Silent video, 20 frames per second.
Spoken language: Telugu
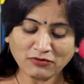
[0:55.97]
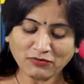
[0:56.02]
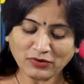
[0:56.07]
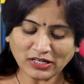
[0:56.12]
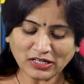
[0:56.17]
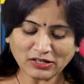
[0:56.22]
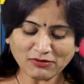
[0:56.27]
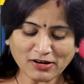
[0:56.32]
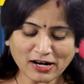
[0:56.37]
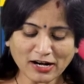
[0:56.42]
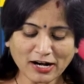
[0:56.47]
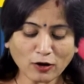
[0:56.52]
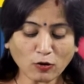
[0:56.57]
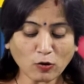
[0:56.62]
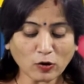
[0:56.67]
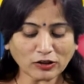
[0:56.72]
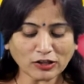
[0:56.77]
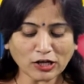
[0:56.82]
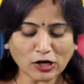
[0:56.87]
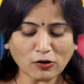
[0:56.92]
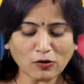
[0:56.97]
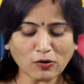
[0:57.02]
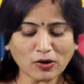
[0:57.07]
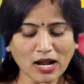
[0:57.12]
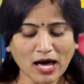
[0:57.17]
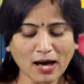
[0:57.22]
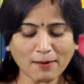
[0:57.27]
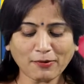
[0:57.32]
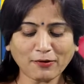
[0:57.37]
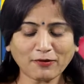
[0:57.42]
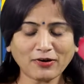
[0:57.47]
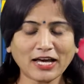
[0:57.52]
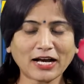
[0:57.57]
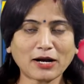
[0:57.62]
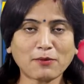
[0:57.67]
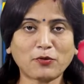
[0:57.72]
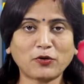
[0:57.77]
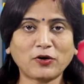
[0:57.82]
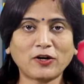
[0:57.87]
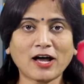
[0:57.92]
వీటి వలన కొందరిలో లాభం
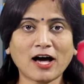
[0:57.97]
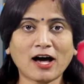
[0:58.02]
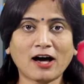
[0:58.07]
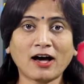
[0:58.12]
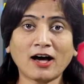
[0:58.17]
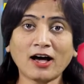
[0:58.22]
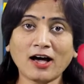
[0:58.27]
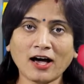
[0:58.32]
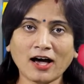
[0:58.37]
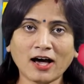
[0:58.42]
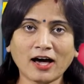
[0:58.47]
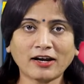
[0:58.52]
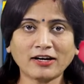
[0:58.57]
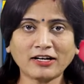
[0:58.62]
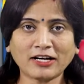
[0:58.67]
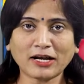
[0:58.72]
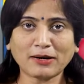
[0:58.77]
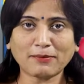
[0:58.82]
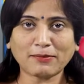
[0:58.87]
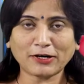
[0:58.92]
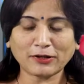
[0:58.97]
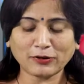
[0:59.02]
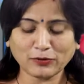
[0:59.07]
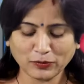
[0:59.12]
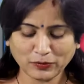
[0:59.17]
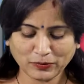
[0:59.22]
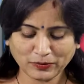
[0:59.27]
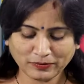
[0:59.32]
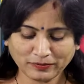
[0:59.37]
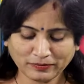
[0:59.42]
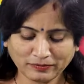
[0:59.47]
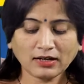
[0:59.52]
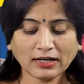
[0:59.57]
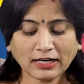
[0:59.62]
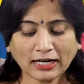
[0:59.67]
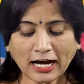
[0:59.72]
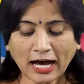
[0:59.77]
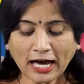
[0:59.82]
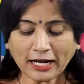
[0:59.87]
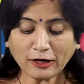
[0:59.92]
లేకపోయినా హాని కనబడదు
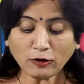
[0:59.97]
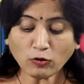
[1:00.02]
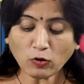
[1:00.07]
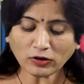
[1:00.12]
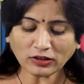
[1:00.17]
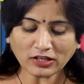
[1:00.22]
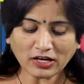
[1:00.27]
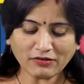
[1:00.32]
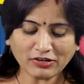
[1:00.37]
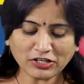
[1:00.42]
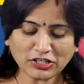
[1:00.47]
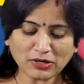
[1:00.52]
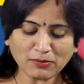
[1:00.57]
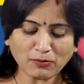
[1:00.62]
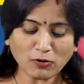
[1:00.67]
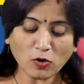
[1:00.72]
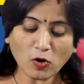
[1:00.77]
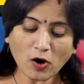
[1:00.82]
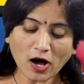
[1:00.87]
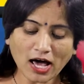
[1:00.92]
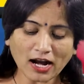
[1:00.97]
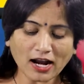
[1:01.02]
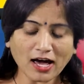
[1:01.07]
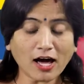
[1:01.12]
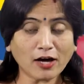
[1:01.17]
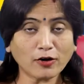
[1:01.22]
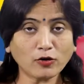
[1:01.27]
కానీ కొందరి విషయంలో అలా